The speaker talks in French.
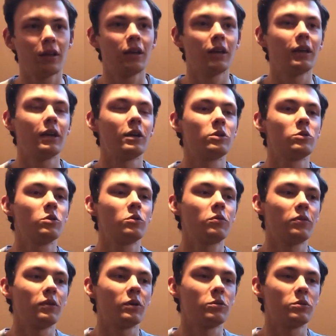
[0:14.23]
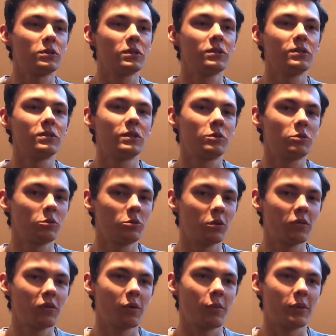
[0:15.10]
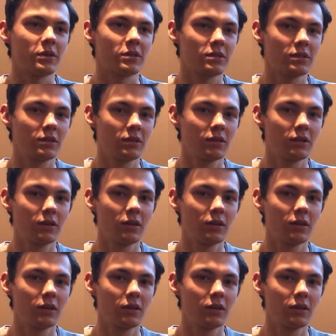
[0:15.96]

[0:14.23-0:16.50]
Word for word: et je fais aussi des études de pharmacie.